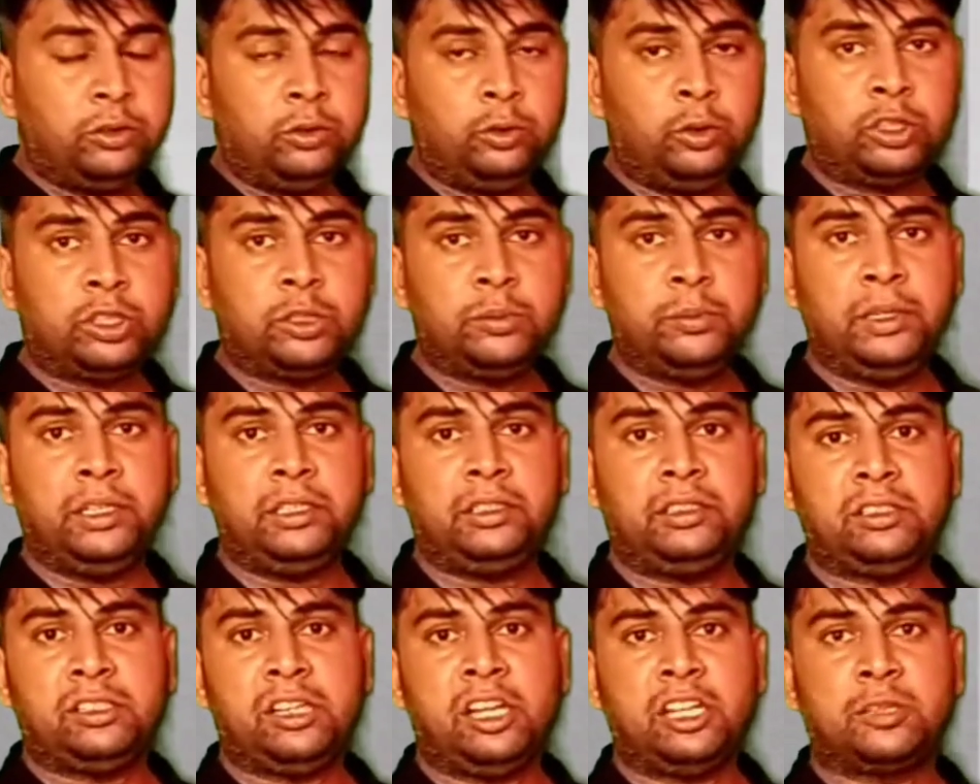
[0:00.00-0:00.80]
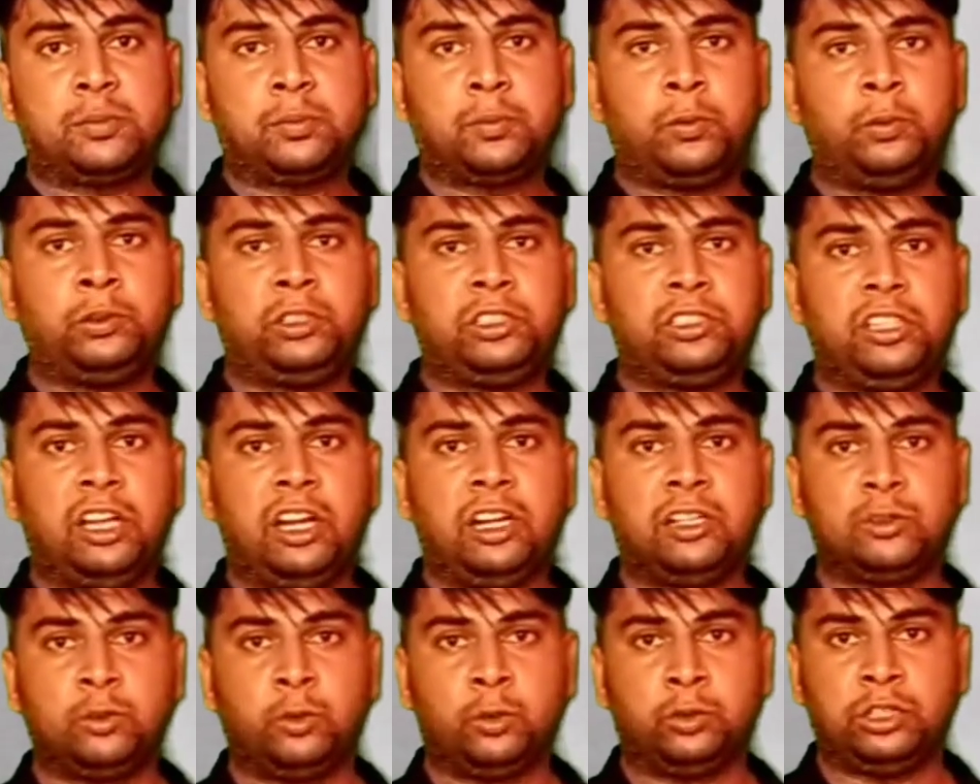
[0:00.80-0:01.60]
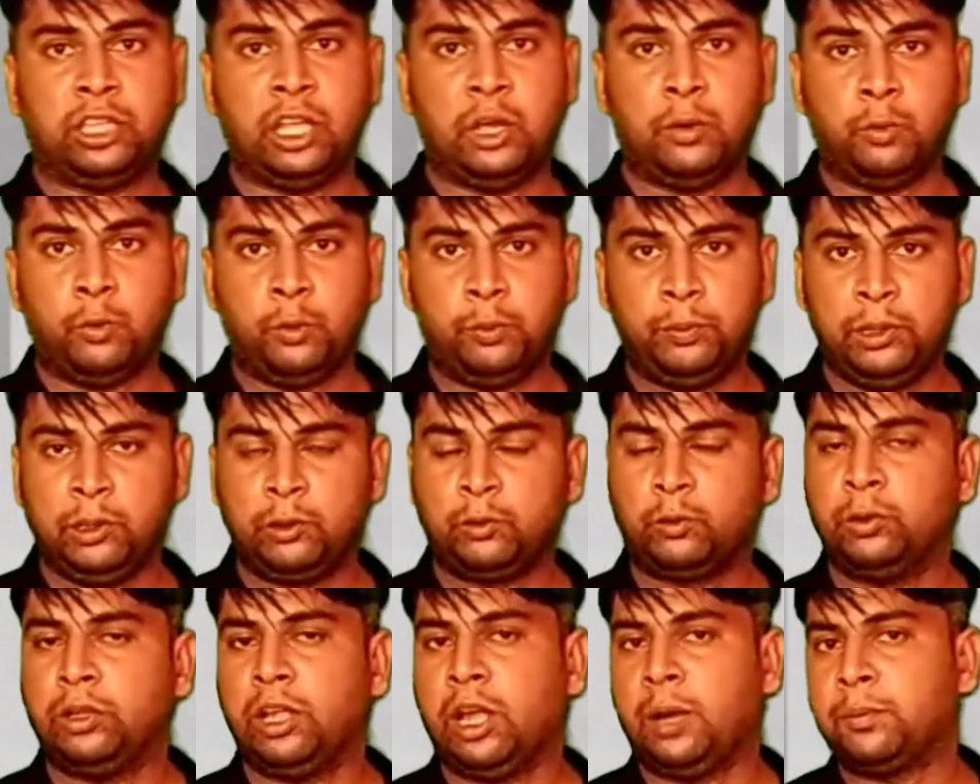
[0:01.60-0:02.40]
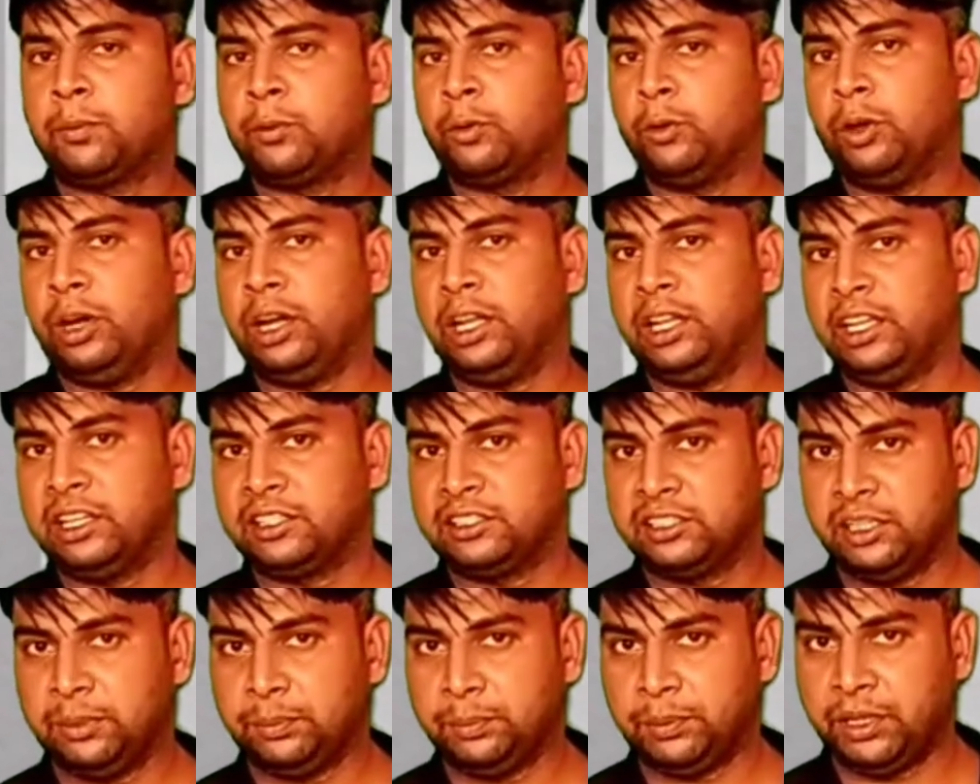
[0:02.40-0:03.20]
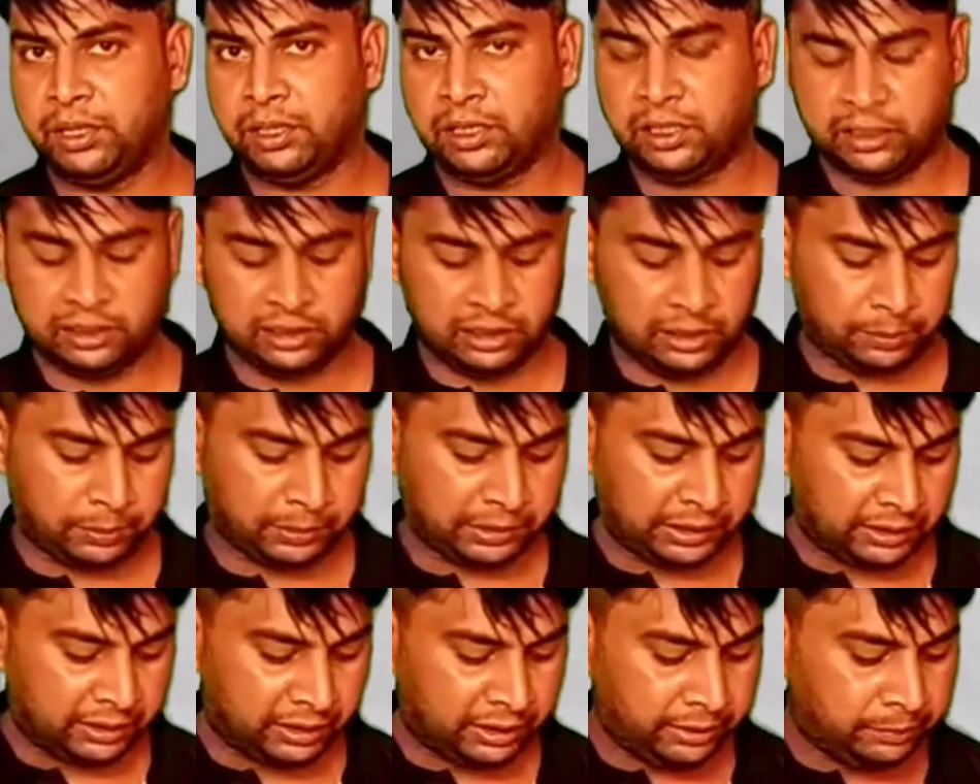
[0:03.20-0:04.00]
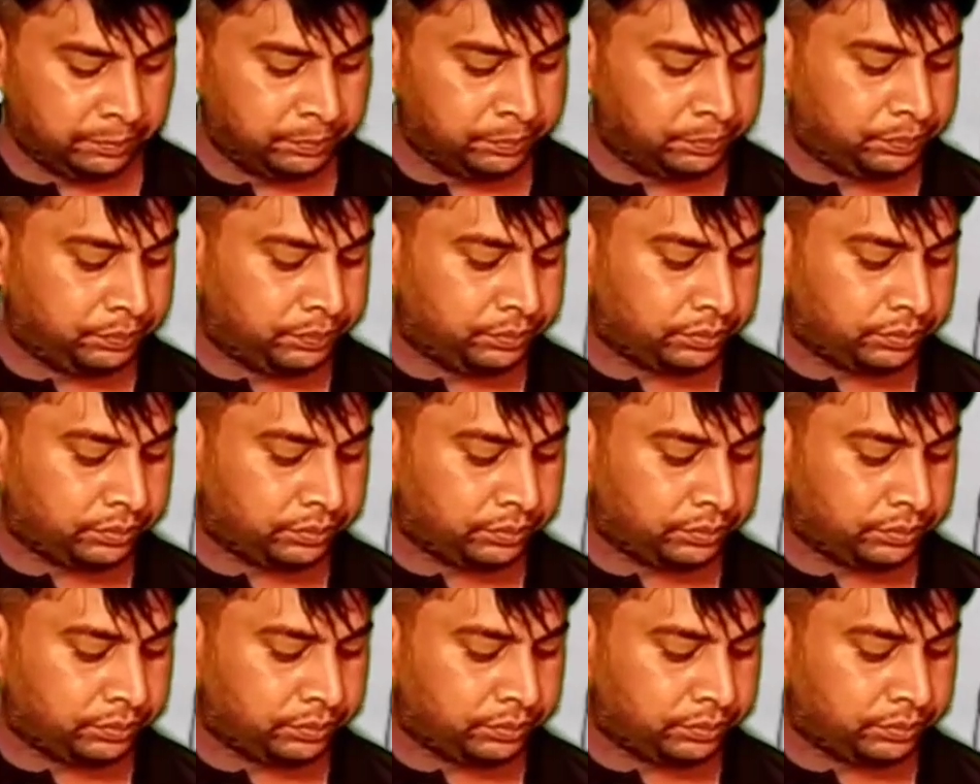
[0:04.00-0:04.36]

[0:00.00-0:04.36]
जो इसमें ट्रांसपोर्ट चार्ज होता है वो बिल्कुल आपको अलग से पे करना पड़ेगा